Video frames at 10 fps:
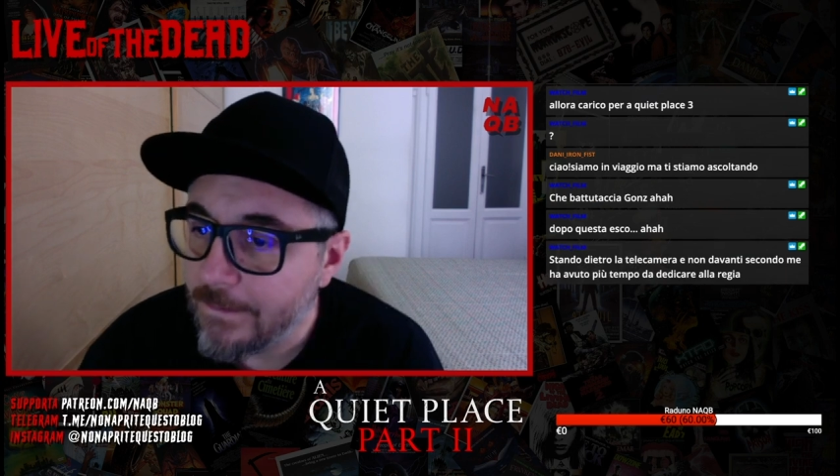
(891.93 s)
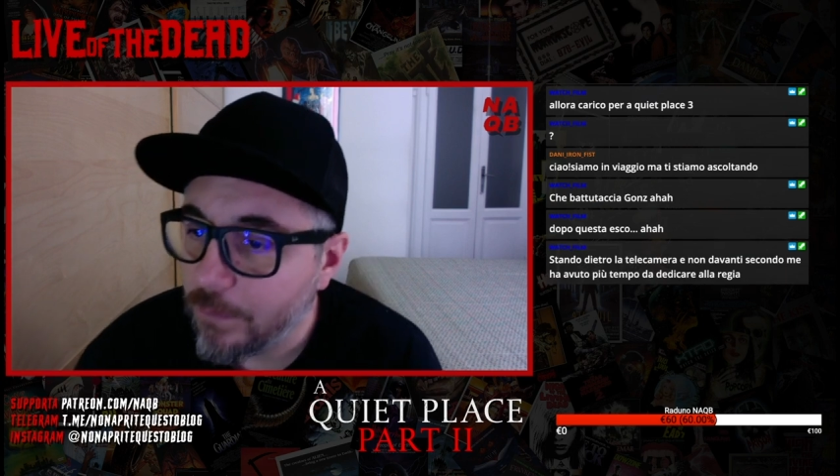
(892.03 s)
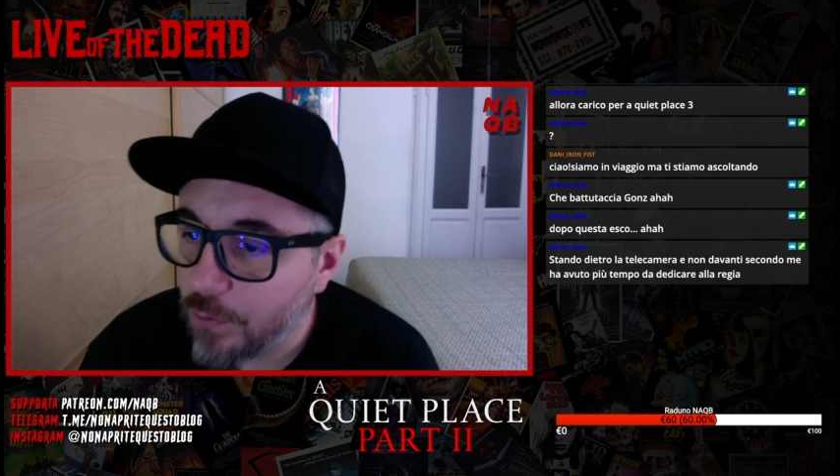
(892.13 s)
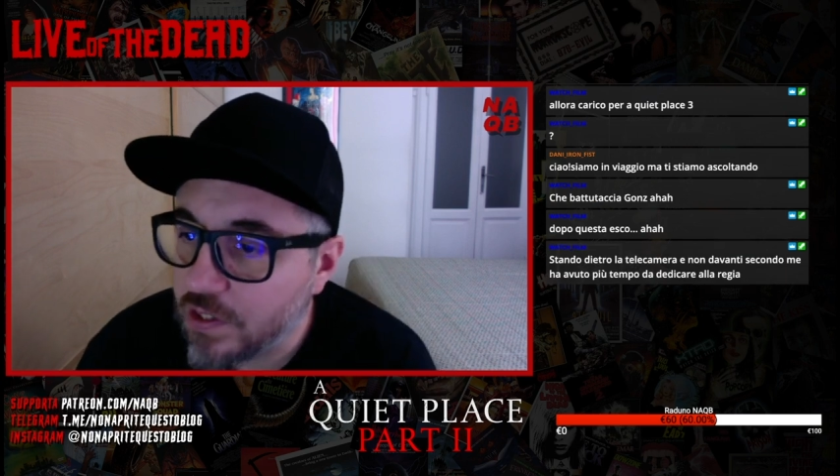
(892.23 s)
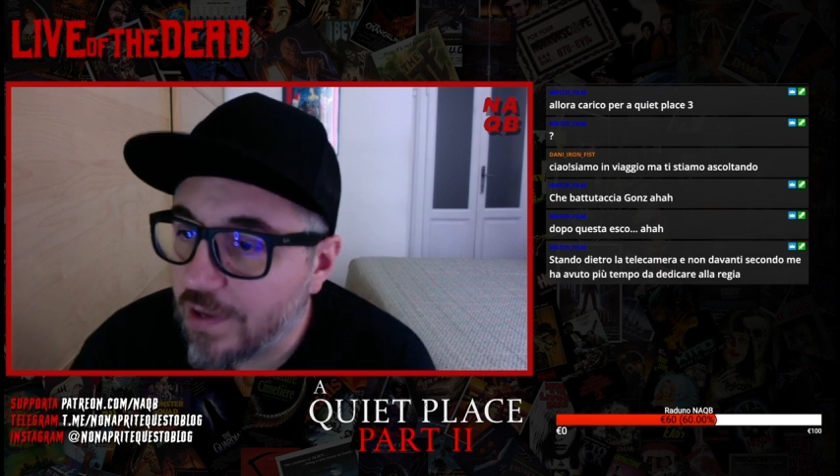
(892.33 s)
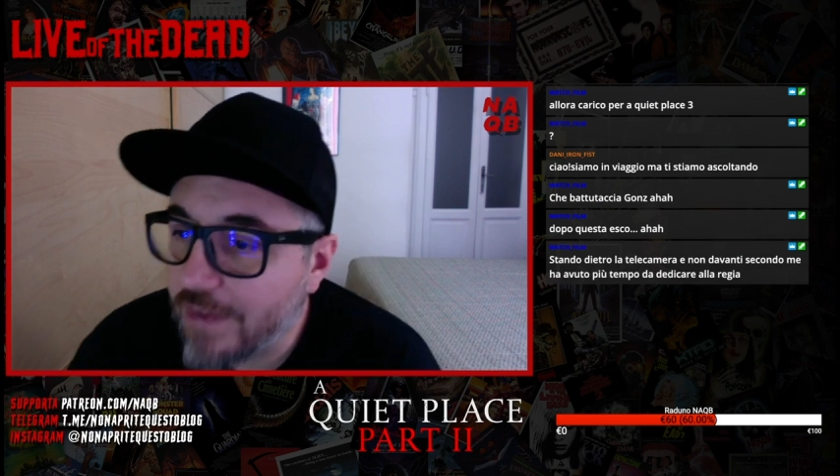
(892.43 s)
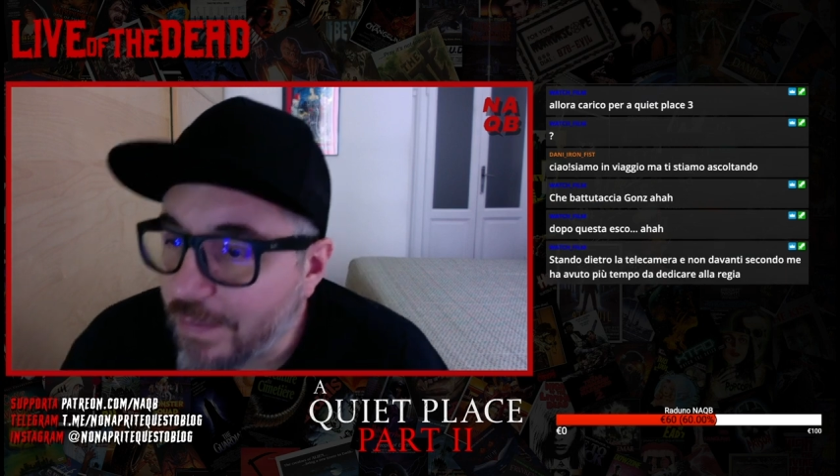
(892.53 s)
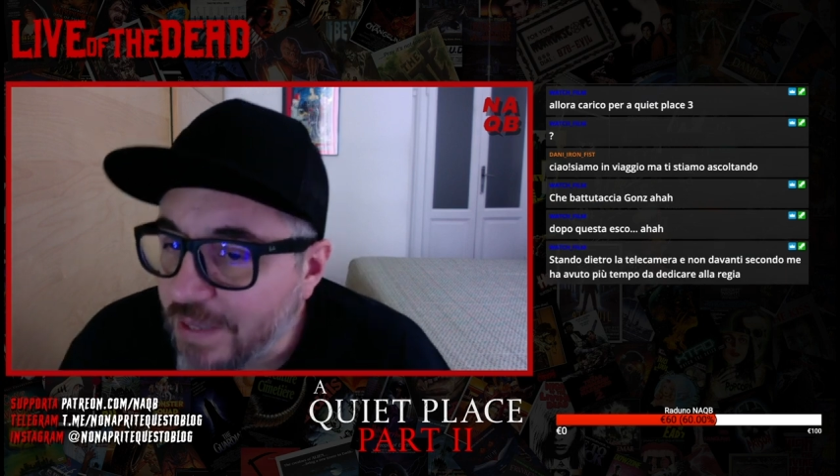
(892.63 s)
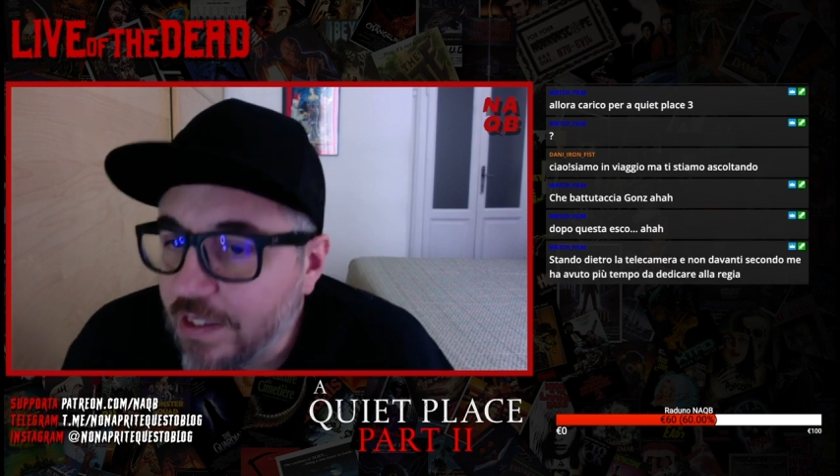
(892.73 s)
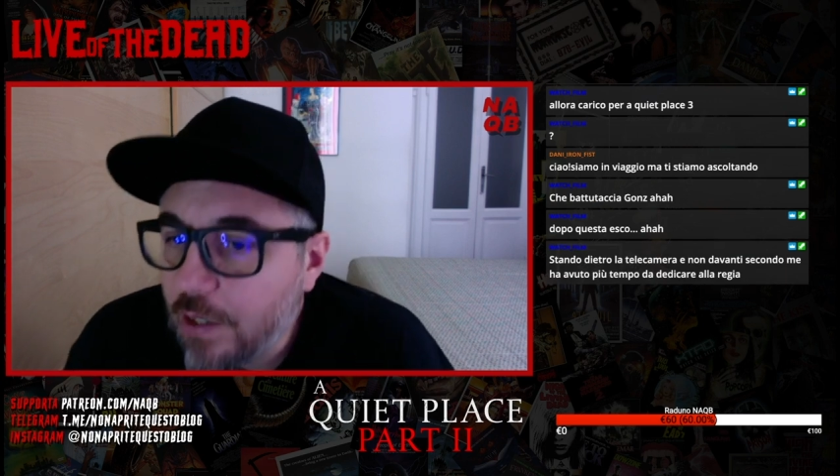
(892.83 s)
questo è
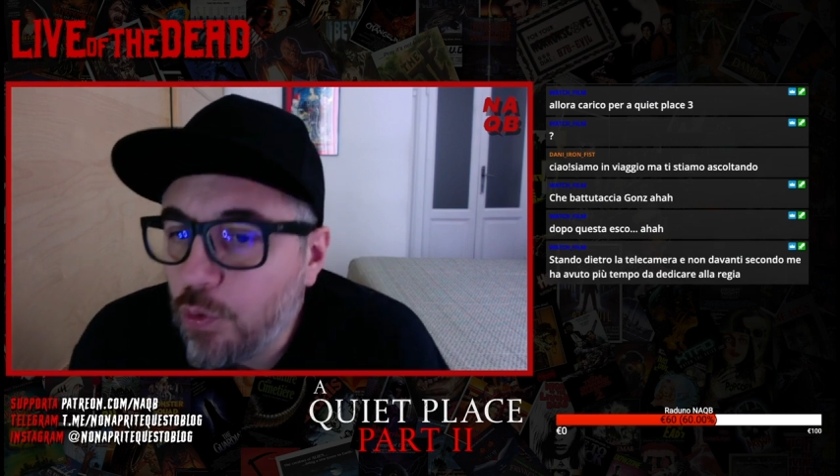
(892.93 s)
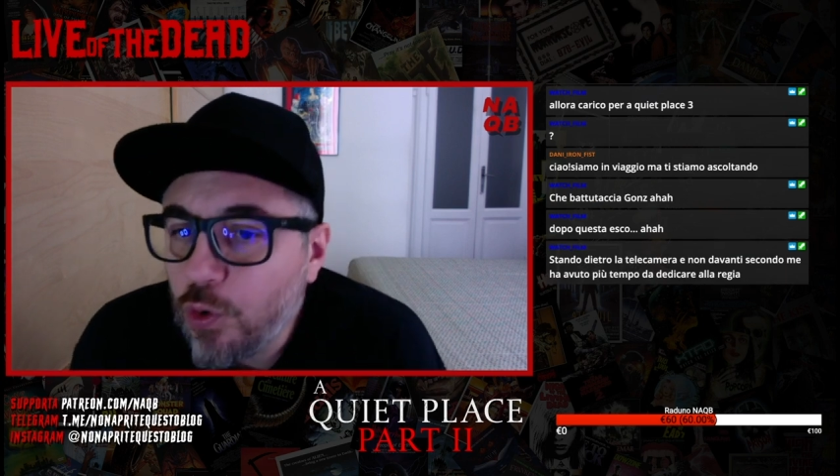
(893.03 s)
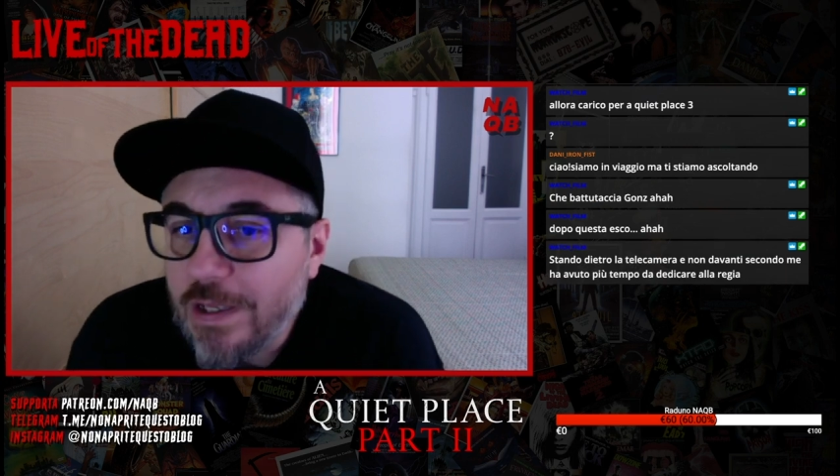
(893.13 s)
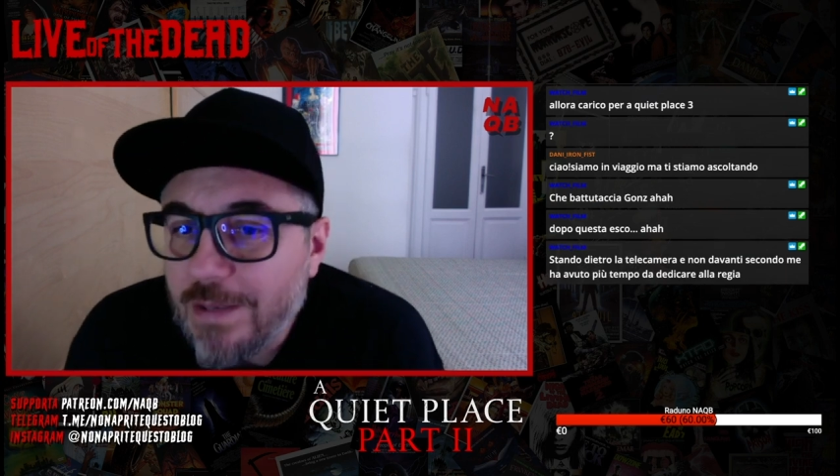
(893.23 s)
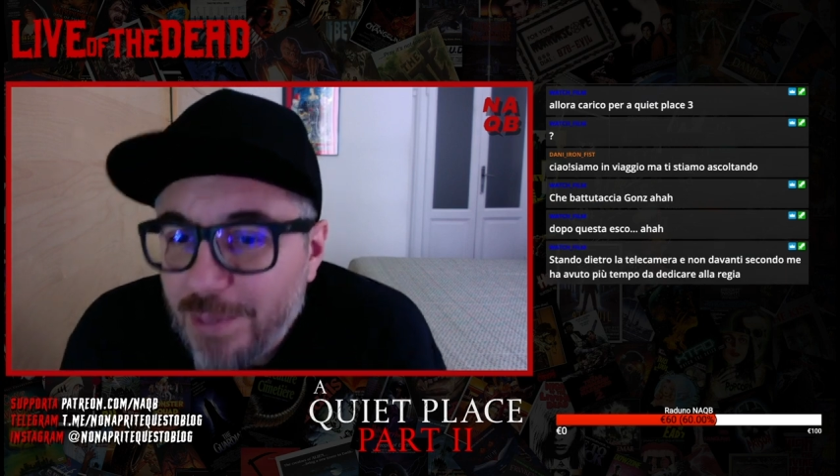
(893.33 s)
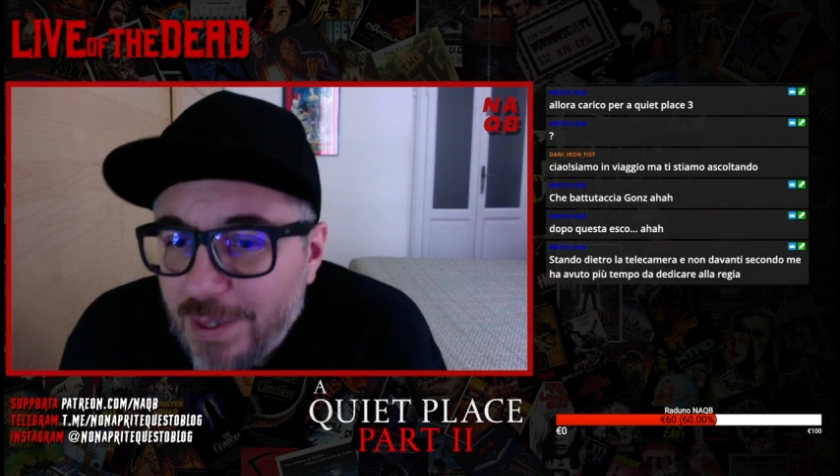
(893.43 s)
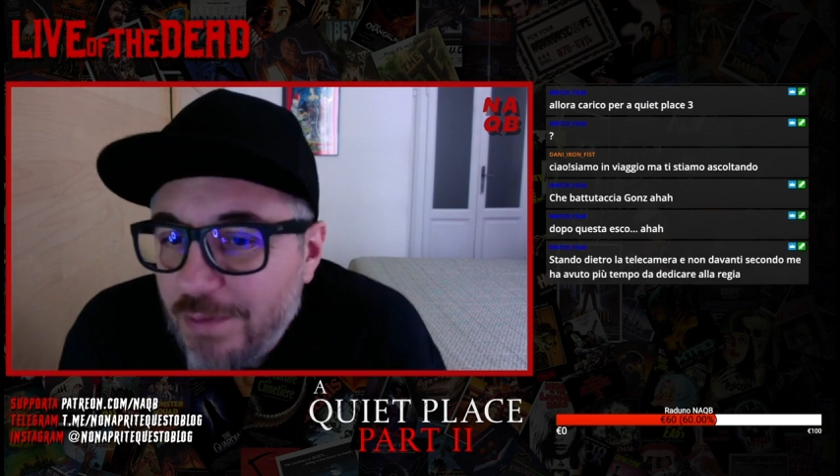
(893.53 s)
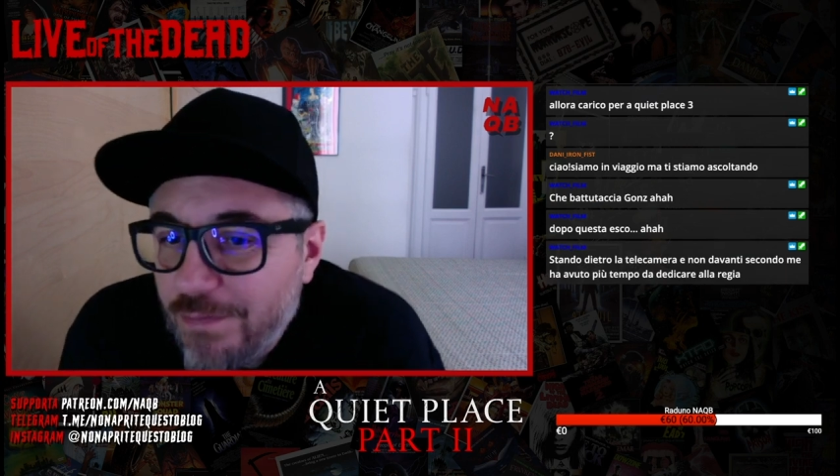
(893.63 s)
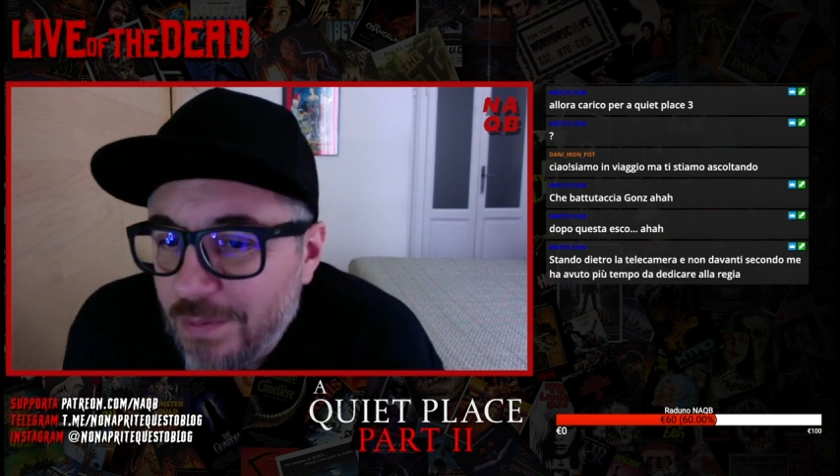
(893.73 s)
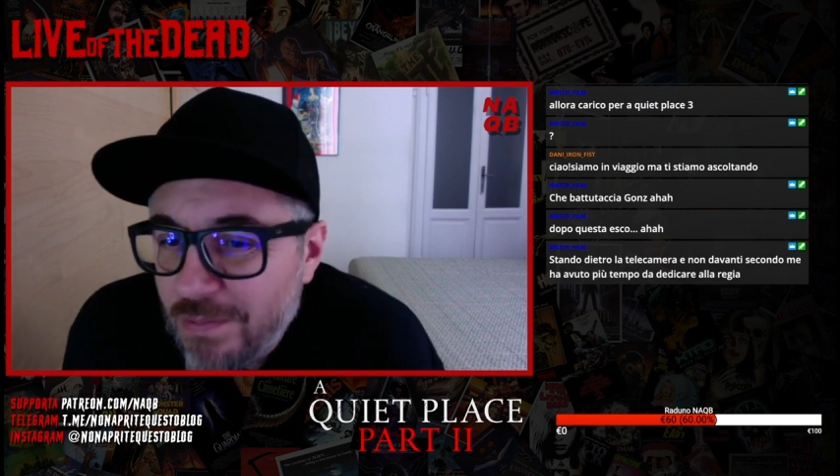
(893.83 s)
veramente uno dei primi film